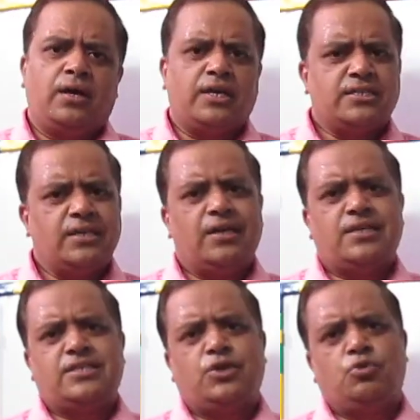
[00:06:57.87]
किसी न
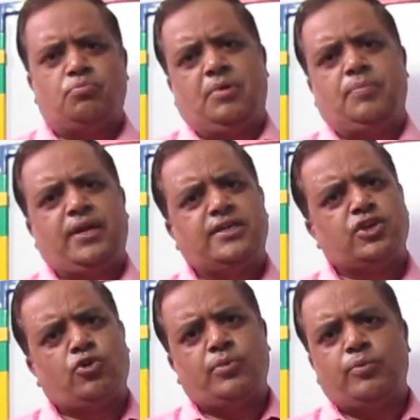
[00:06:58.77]
किसी रूप में
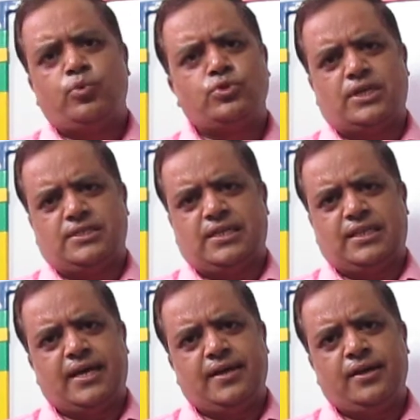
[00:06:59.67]
परीक्षाओं में पूछा
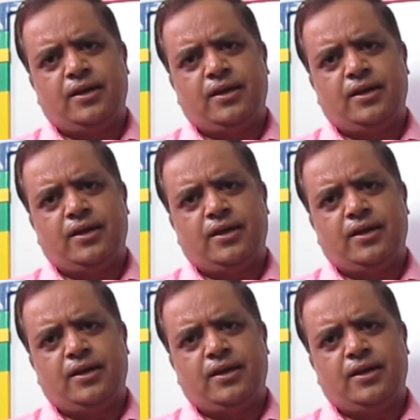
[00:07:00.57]
जाता है